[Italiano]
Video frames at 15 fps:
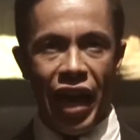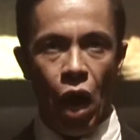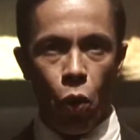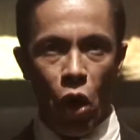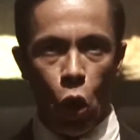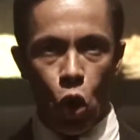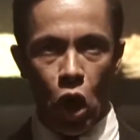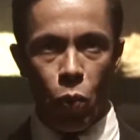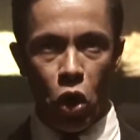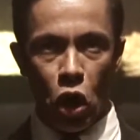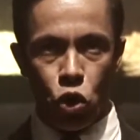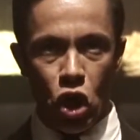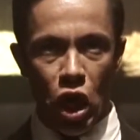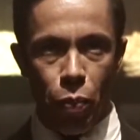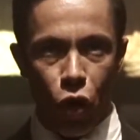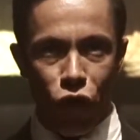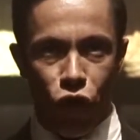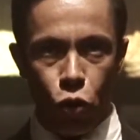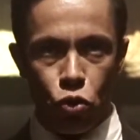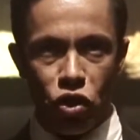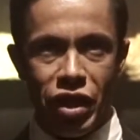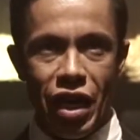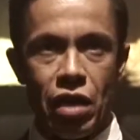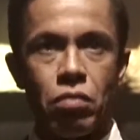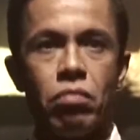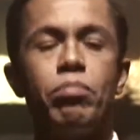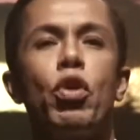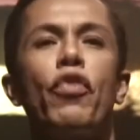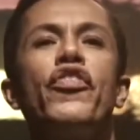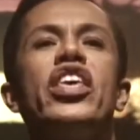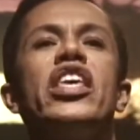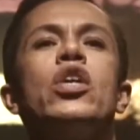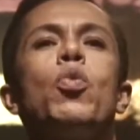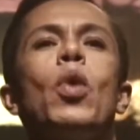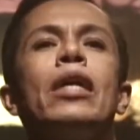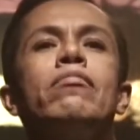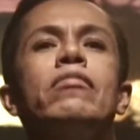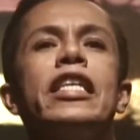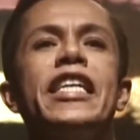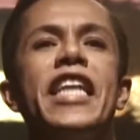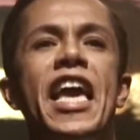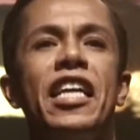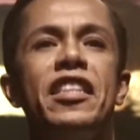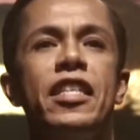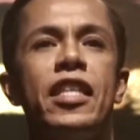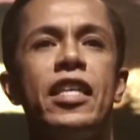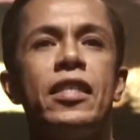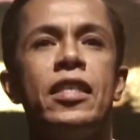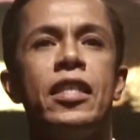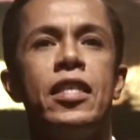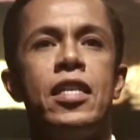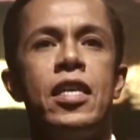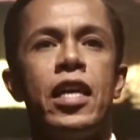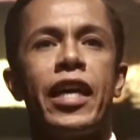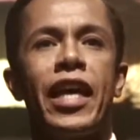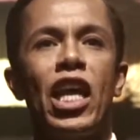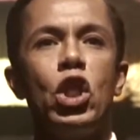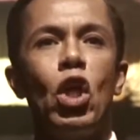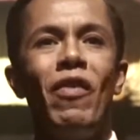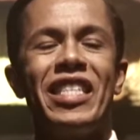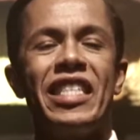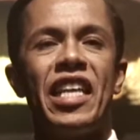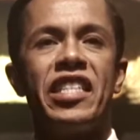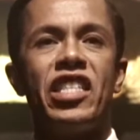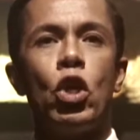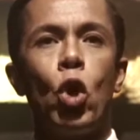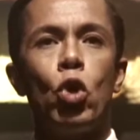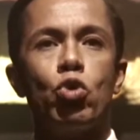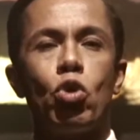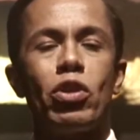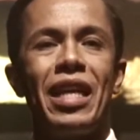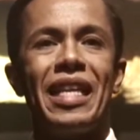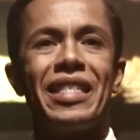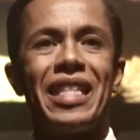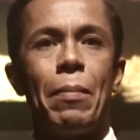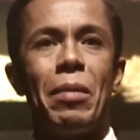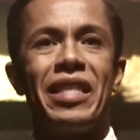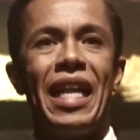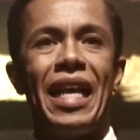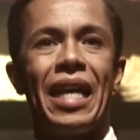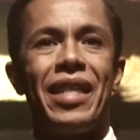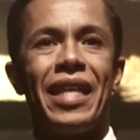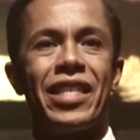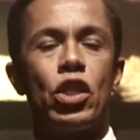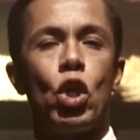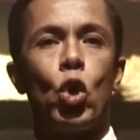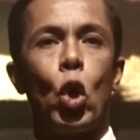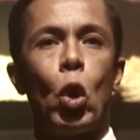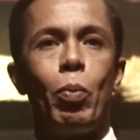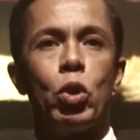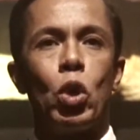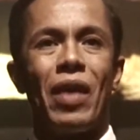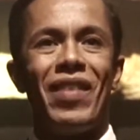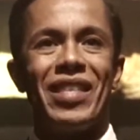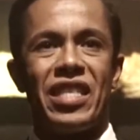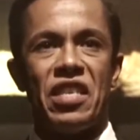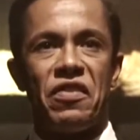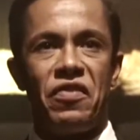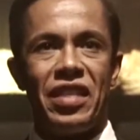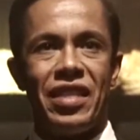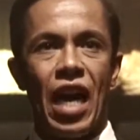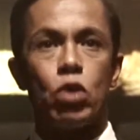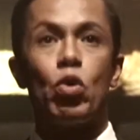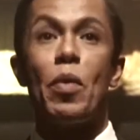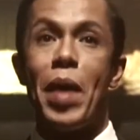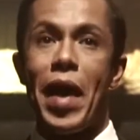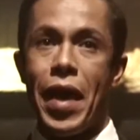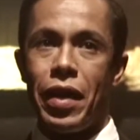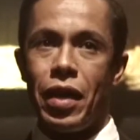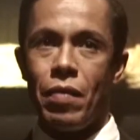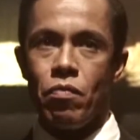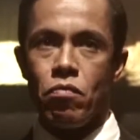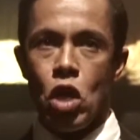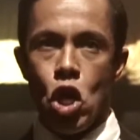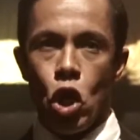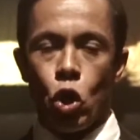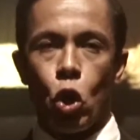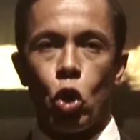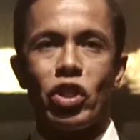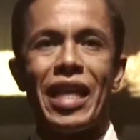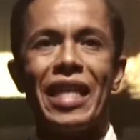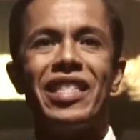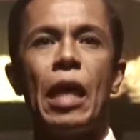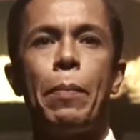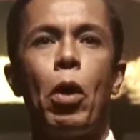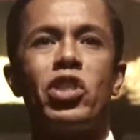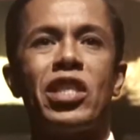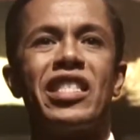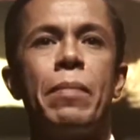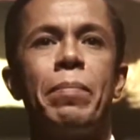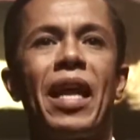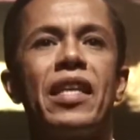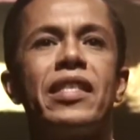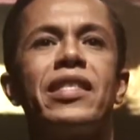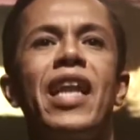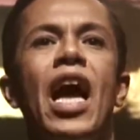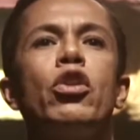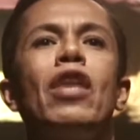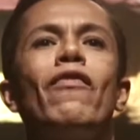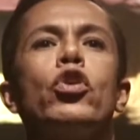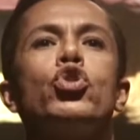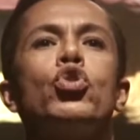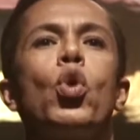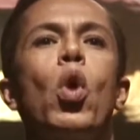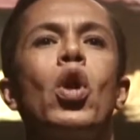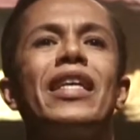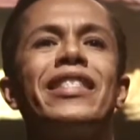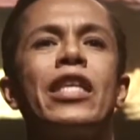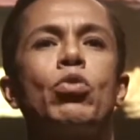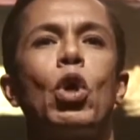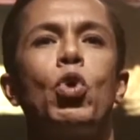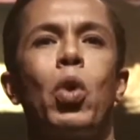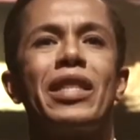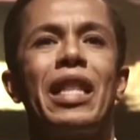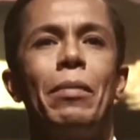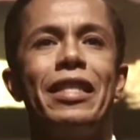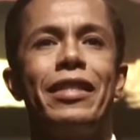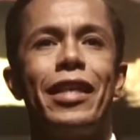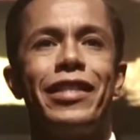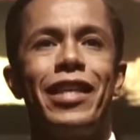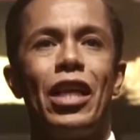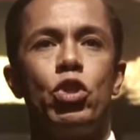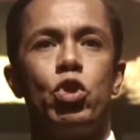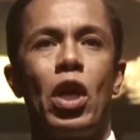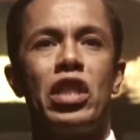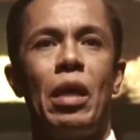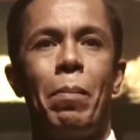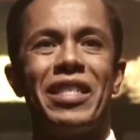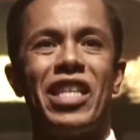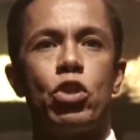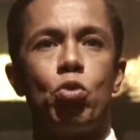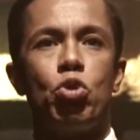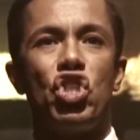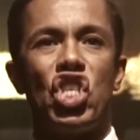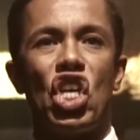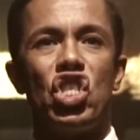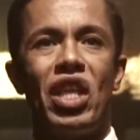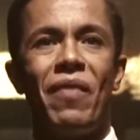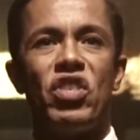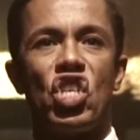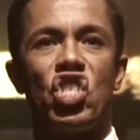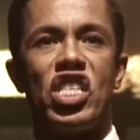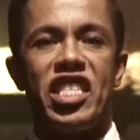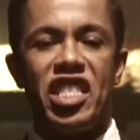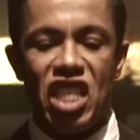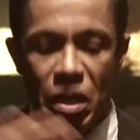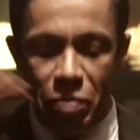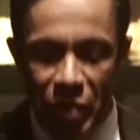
ha fatto un Obama miracoloso, veramente miracoloso, tra il magnifico, l'ipocrita, il manipolatore, lo splendente e quindi si è creato proprio un triangolo che Max Fado con la sua regia ha